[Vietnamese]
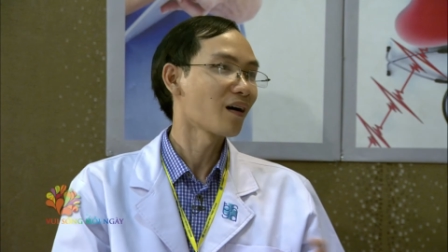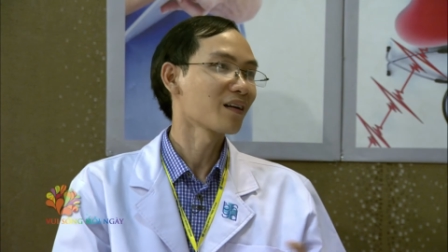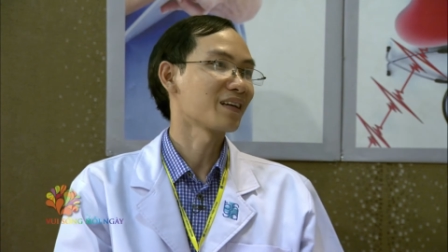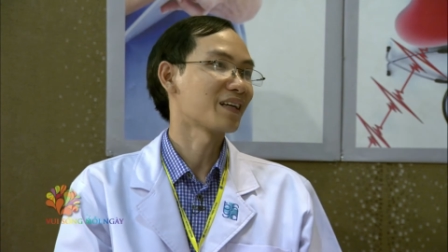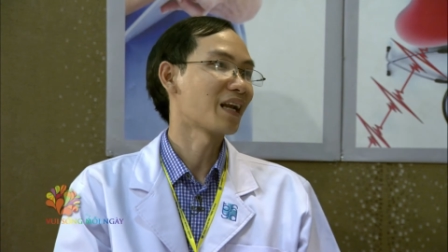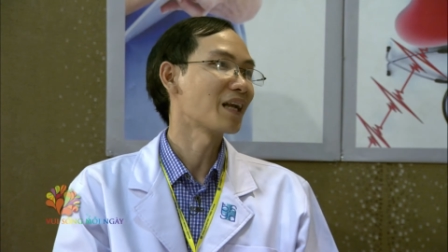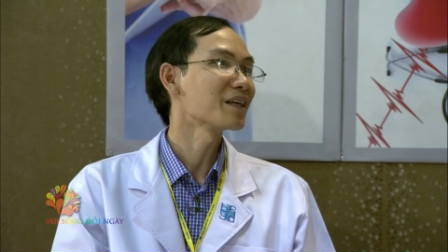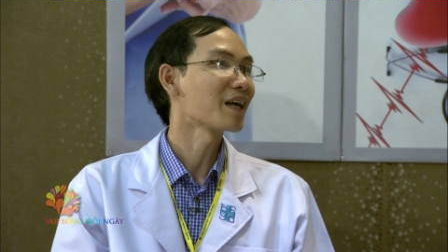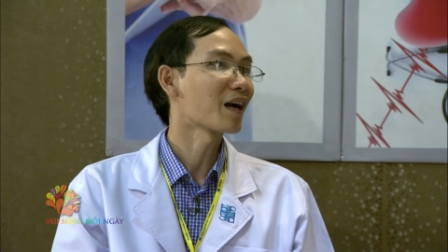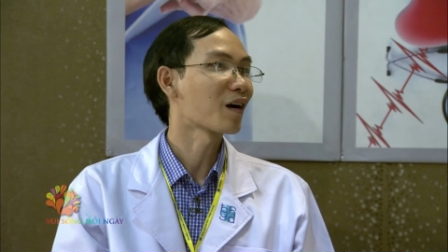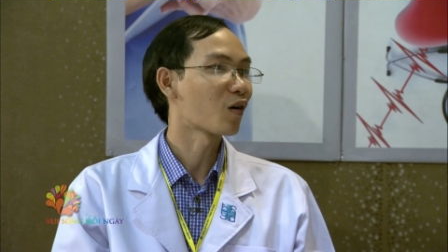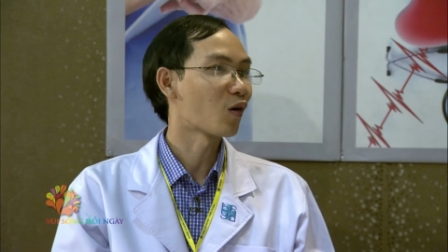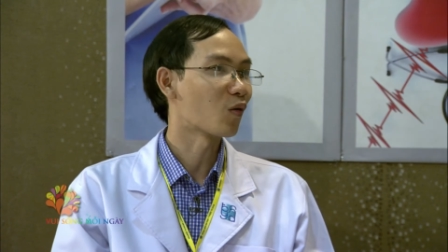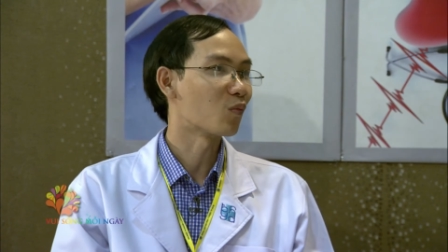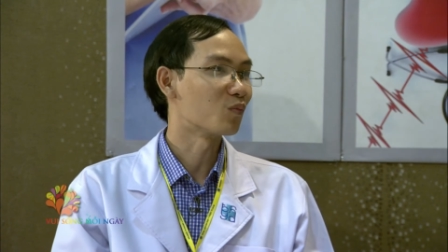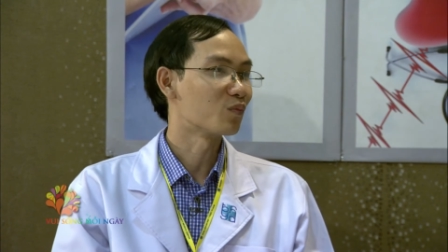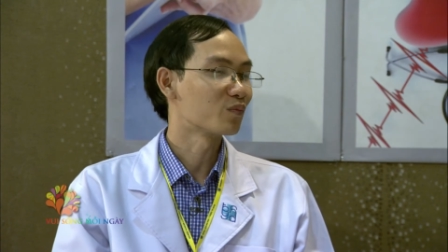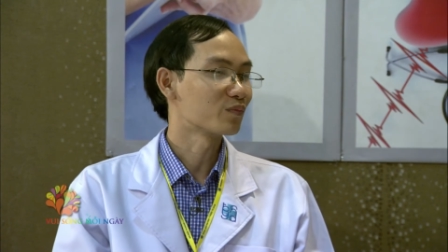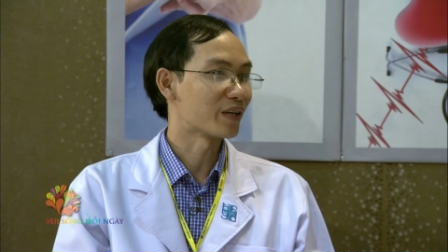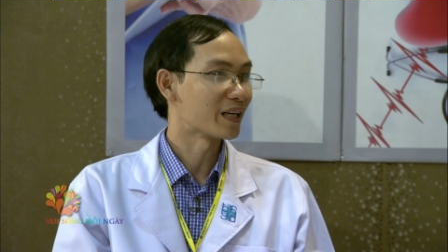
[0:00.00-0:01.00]
là đánh răng cùng,
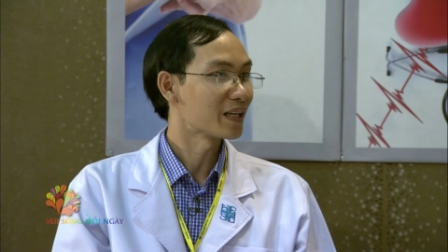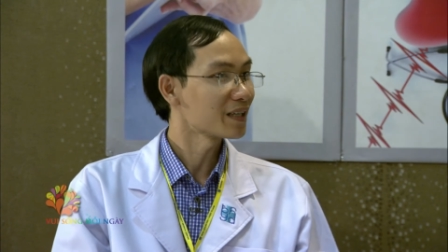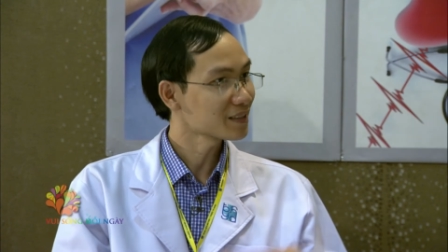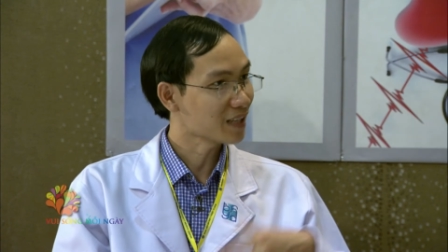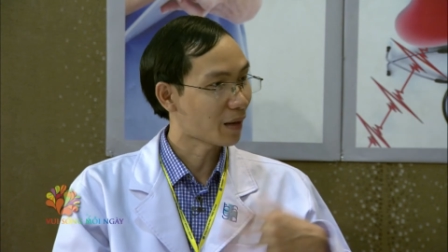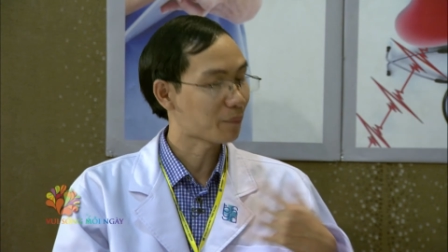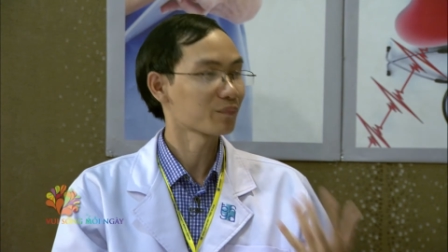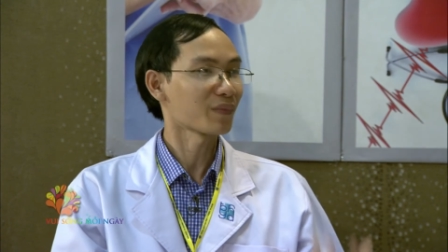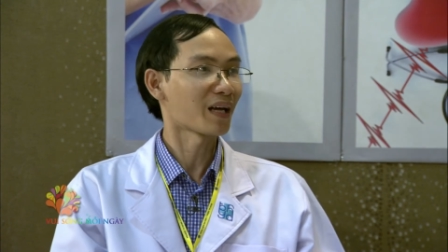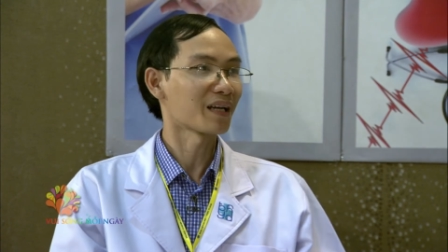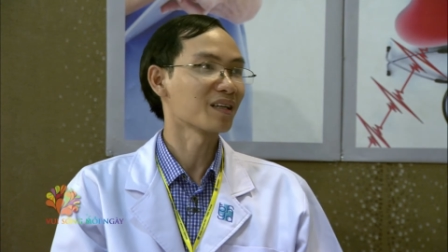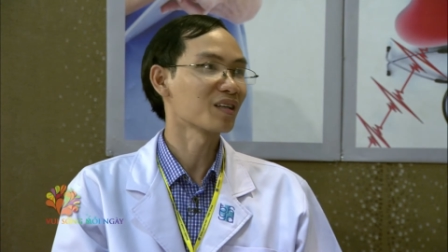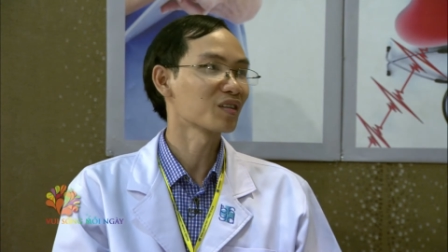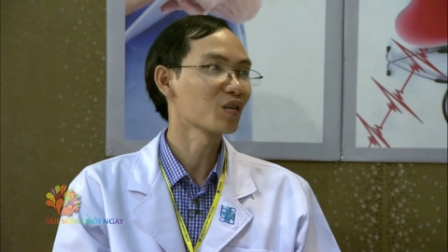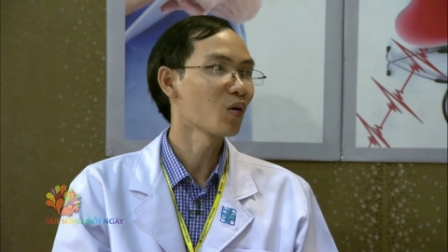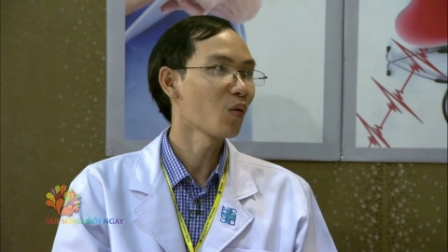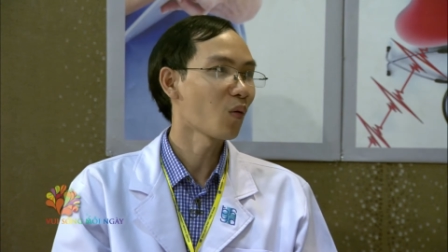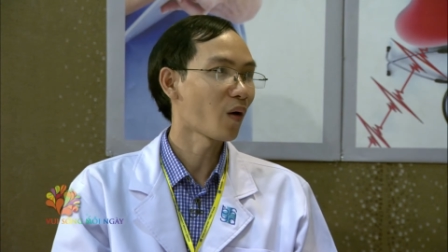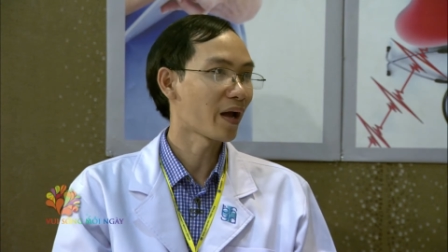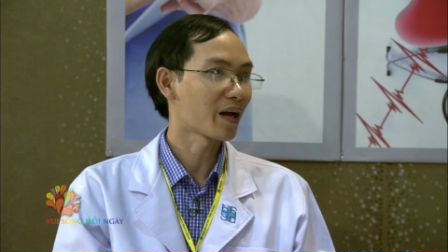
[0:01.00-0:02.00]
để nó tập thành cái thói
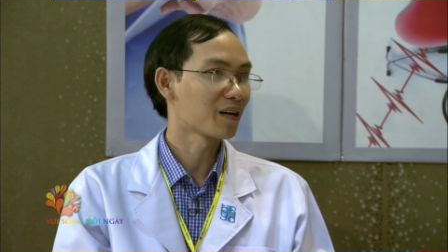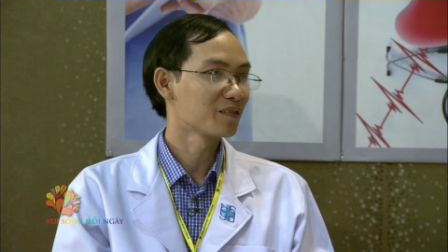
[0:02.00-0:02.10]
quen.